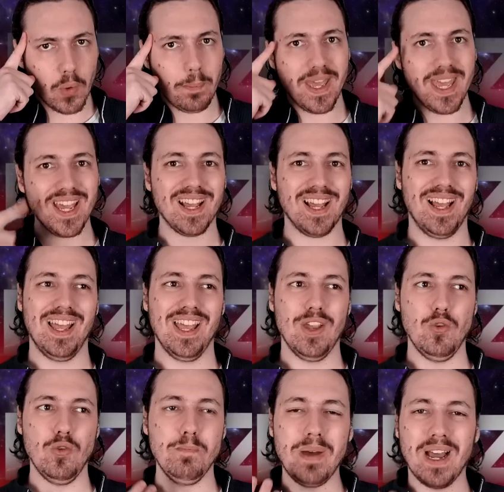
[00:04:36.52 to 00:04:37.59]
perd
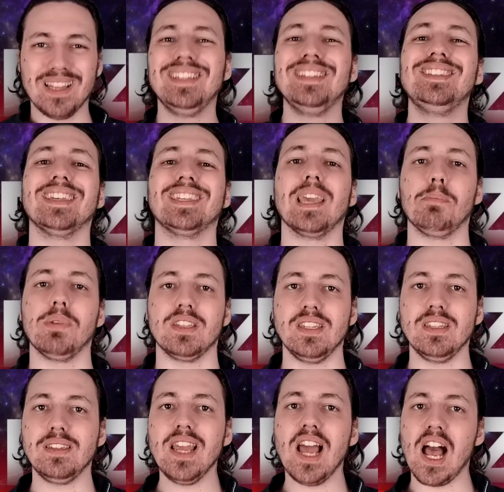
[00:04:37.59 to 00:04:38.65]
une partie de sa
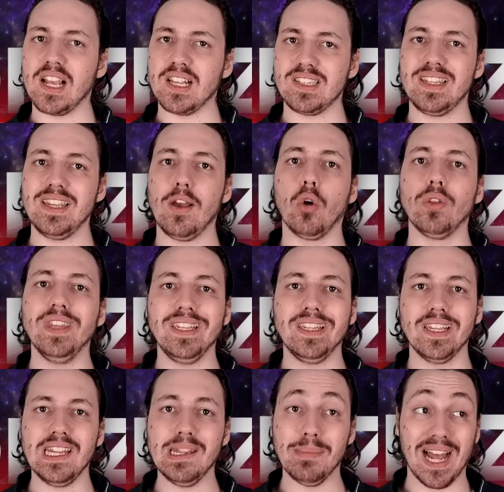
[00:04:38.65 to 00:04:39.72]
capacité à rester en
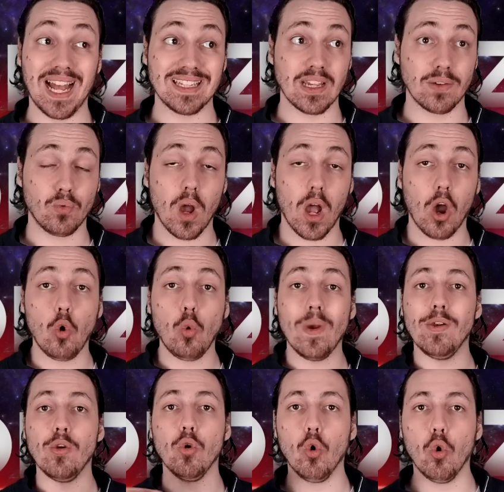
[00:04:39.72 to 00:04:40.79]
équilibre, à savoir où est
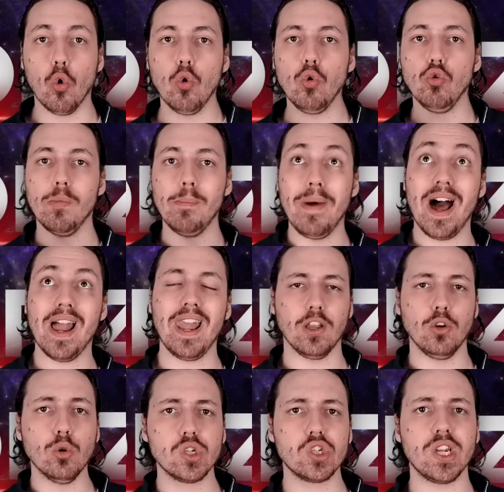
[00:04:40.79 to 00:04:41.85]
le haut, le bas, la
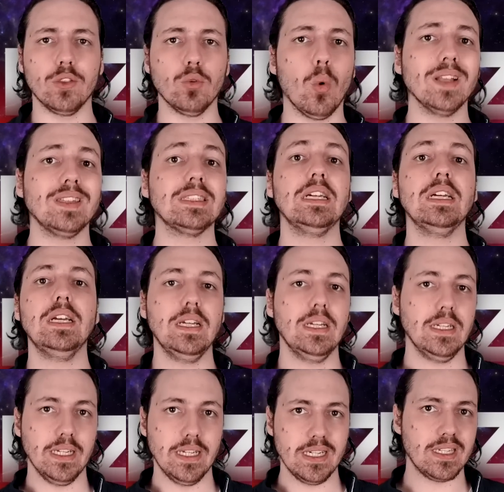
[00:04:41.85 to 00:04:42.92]
gauche, la droite,
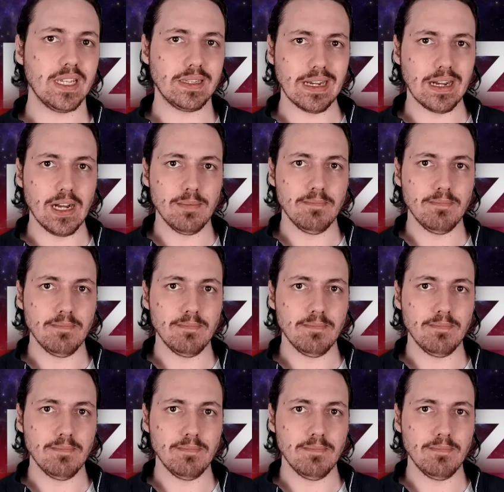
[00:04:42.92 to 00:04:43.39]
etc.